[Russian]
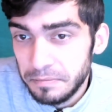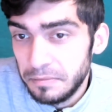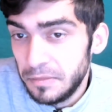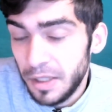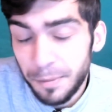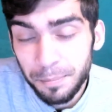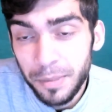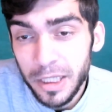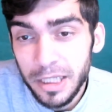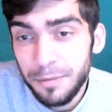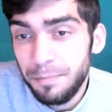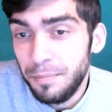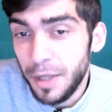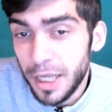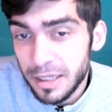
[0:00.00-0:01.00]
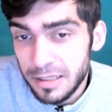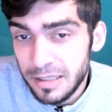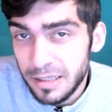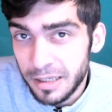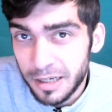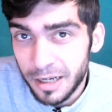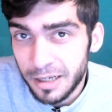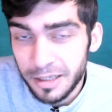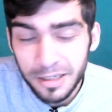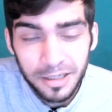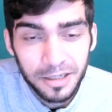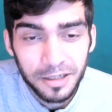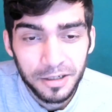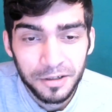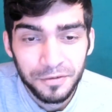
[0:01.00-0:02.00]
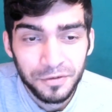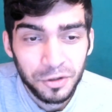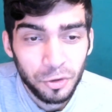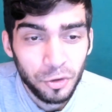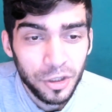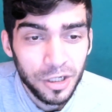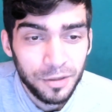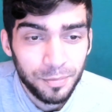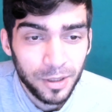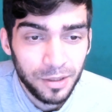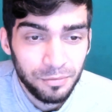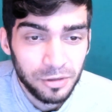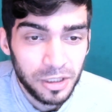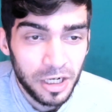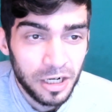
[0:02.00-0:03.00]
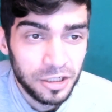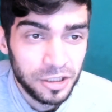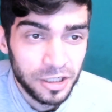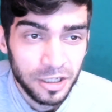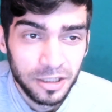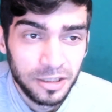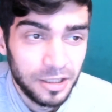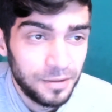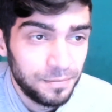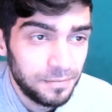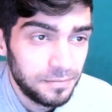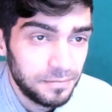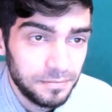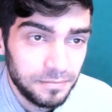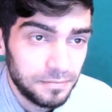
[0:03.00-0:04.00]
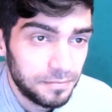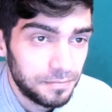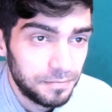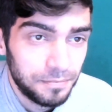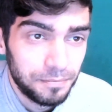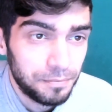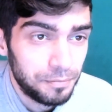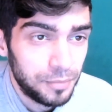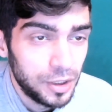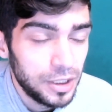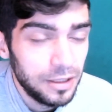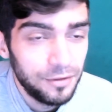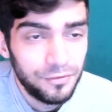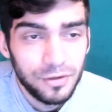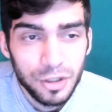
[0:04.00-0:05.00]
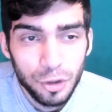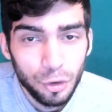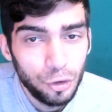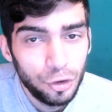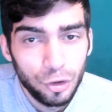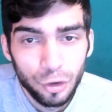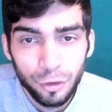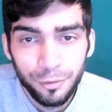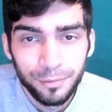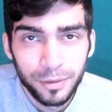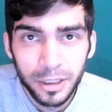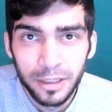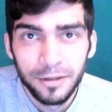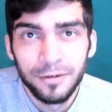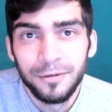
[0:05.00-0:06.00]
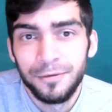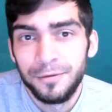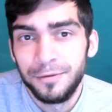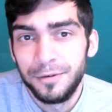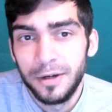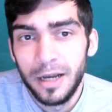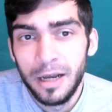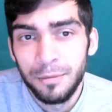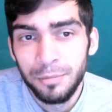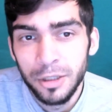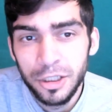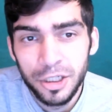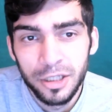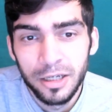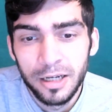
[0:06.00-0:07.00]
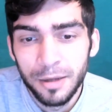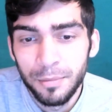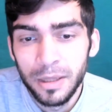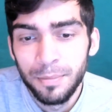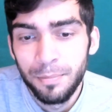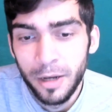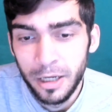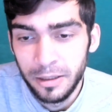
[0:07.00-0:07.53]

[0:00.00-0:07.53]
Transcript: там были песни, как э, в других полнометражках, там было все, что было в обычных МЛП.